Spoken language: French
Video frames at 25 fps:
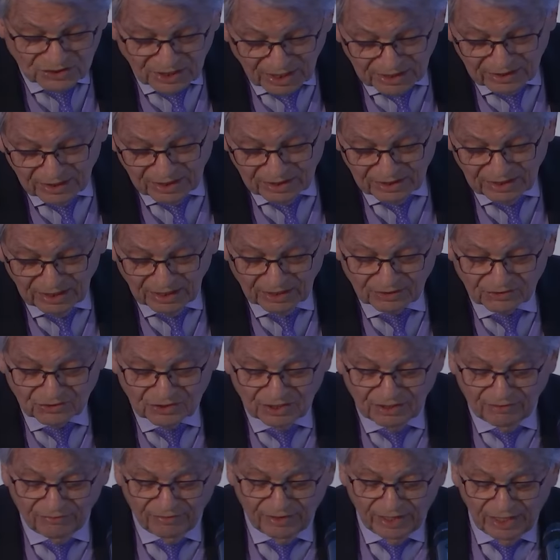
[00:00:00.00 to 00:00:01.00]
sanitaires
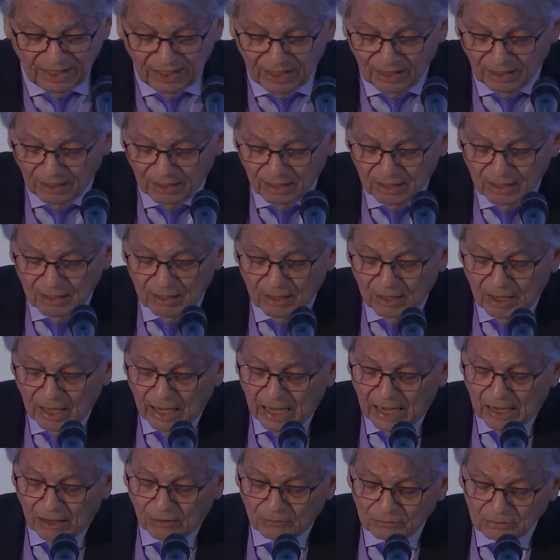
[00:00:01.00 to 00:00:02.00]
sévères
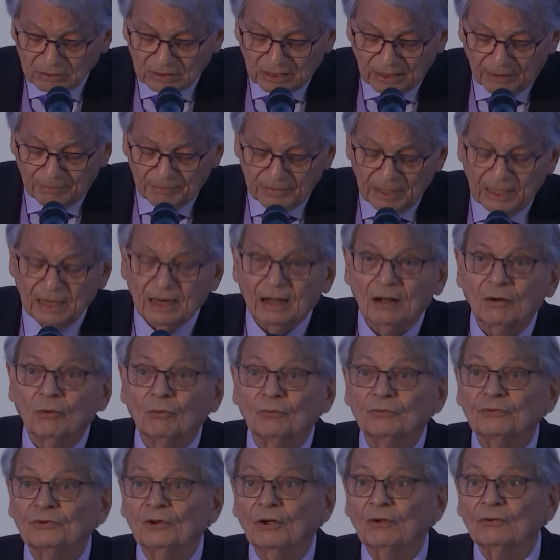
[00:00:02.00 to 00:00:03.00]
a entamé la
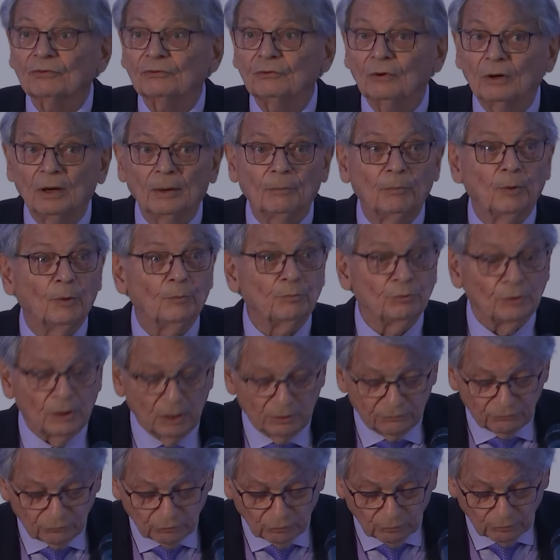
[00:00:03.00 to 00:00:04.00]
confiance de la
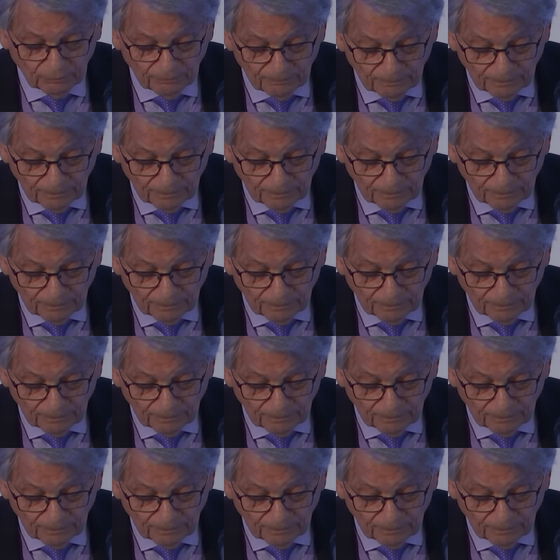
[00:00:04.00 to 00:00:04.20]
population.